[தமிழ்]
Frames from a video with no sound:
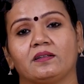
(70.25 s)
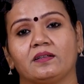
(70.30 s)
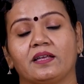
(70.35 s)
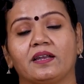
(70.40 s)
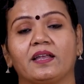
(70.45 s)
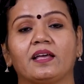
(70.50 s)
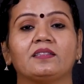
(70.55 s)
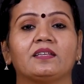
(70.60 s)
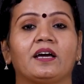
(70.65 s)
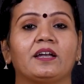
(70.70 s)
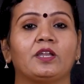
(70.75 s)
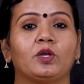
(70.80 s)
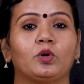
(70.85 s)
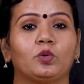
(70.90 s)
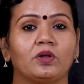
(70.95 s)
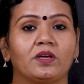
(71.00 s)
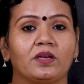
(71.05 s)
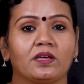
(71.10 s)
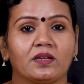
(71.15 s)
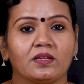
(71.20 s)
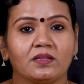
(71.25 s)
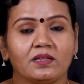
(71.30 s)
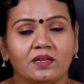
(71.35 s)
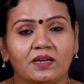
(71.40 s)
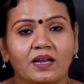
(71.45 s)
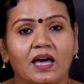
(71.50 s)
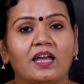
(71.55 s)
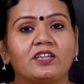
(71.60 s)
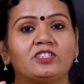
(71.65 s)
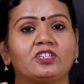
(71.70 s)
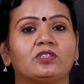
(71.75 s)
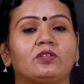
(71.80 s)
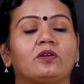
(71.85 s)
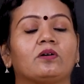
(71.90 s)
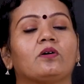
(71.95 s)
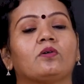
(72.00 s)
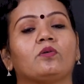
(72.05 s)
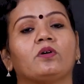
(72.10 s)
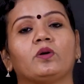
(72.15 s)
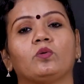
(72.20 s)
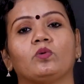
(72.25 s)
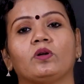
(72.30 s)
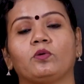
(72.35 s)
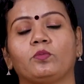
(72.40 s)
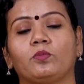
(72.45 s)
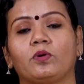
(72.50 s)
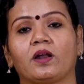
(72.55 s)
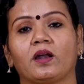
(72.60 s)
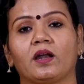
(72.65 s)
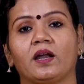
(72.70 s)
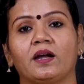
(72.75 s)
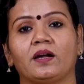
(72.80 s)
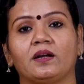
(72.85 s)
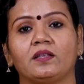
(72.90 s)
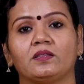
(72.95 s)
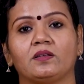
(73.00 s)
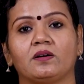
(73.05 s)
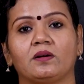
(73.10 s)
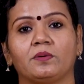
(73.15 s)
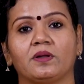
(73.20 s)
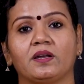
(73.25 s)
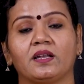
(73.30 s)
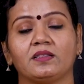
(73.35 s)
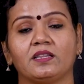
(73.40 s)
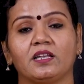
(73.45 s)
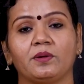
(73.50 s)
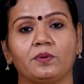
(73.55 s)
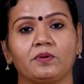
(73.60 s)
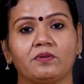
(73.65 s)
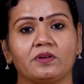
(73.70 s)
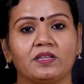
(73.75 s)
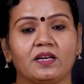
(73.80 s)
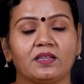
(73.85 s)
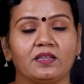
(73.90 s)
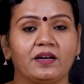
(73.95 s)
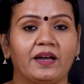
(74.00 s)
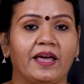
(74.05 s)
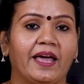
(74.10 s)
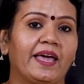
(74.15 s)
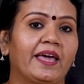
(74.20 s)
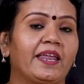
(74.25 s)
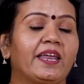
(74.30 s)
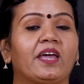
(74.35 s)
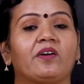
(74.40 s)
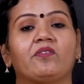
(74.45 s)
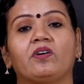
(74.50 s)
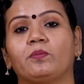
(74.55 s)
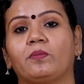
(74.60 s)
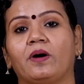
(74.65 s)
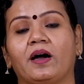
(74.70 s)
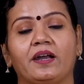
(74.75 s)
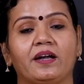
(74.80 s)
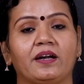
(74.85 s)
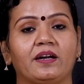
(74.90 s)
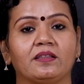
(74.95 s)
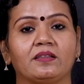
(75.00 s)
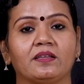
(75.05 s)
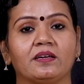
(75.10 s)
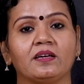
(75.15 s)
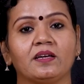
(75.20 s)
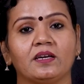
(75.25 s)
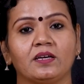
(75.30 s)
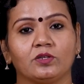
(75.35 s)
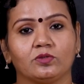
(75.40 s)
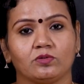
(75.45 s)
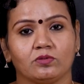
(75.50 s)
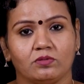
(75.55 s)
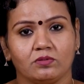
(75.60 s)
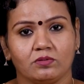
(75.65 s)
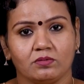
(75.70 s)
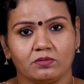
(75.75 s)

நிறைய தண்ணி குடிக்கிறது நார்ச்சத்து இருக்கக்கூடிய உணவுப் பொருட்கள்லாம் எடுத்தோம் அப்படின்னா திருப்பி வந்து அது டயரியாவாக மாறிடுது ஸோ